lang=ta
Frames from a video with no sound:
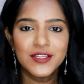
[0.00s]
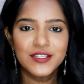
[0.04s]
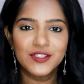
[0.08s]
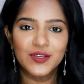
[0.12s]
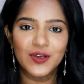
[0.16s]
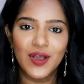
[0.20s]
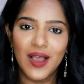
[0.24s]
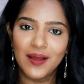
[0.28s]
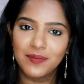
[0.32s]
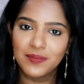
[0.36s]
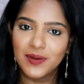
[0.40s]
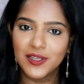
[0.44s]

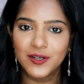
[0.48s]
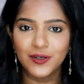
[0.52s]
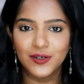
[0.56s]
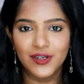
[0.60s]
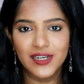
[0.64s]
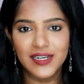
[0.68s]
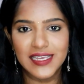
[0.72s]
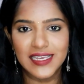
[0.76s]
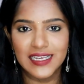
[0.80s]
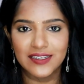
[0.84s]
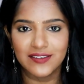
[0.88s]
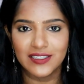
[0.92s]
ஸோ அப்படி
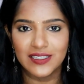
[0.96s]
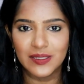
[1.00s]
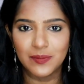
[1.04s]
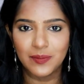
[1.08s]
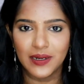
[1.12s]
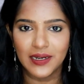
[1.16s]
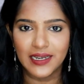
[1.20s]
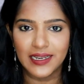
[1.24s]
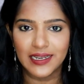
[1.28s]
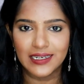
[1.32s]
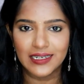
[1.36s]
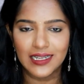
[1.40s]
கூட நீங்கள் வந்து
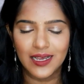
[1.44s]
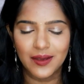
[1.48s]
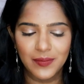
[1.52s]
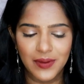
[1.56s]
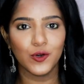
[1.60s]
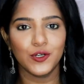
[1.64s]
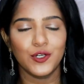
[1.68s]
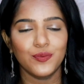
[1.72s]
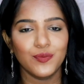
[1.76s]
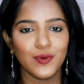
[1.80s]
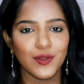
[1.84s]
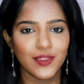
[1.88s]

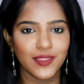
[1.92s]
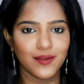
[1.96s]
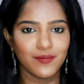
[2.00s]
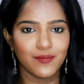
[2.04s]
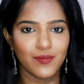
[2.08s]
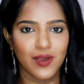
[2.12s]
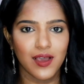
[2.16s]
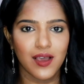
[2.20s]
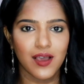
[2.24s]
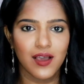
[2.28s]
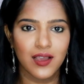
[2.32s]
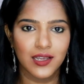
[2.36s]
பண்ணிக்கலாம்
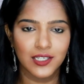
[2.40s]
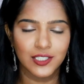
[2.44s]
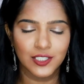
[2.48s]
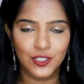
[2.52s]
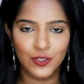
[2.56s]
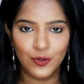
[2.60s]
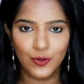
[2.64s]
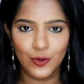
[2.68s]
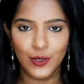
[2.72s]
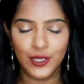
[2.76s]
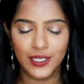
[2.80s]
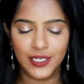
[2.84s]
ஒட்டுமொத்தமாக
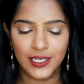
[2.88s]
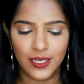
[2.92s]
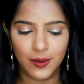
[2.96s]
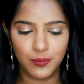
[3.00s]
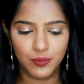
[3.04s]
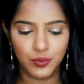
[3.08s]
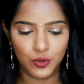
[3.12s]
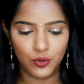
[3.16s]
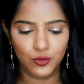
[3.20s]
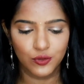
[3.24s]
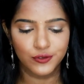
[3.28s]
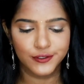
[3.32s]
இதனுடைய
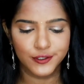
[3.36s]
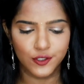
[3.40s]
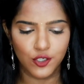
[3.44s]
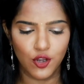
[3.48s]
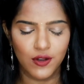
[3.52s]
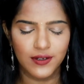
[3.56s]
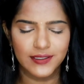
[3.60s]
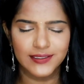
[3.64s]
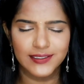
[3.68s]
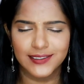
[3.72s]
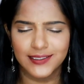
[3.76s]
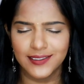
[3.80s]
ப்ரோஸ்
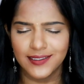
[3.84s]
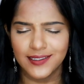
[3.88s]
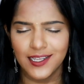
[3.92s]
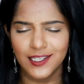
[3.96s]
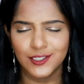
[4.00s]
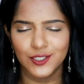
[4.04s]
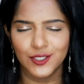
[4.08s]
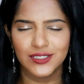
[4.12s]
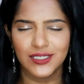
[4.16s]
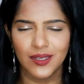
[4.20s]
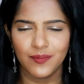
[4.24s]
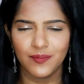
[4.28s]
கான்ஸ் இது
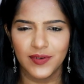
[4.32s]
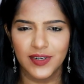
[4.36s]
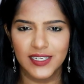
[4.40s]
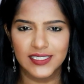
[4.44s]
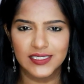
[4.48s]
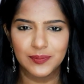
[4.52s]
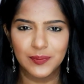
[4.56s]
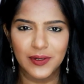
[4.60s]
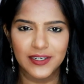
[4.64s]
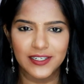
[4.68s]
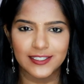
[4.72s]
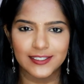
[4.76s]
எல்லாத்தையும்
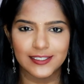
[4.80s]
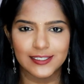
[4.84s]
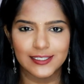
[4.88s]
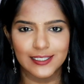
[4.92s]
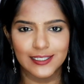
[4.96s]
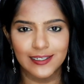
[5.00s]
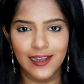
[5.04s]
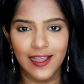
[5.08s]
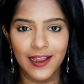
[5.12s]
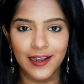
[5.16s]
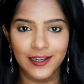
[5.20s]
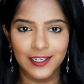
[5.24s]
சம்ரைஸ்
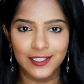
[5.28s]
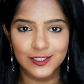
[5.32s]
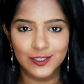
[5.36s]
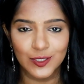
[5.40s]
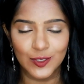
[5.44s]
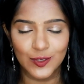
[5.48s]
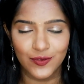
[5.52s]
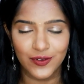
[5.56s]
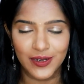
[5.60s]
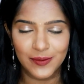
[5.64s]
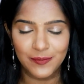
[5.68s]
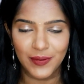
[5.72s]
பண்ணுறதுக்கு நான் என்ன
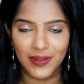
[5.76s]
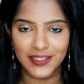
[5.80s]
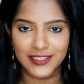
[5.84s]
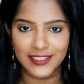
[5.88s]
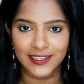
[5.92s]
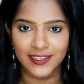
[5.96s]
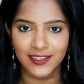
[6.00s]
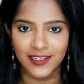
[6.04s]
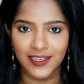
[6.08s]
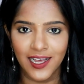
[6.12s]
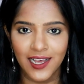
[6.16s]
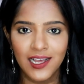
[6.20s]
சொல்லுவேன்னு
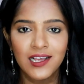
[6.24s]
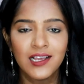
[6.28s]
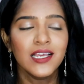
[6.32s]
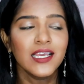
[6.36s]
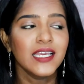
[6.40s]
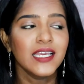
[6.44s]
பார்த்தீங்கன்னா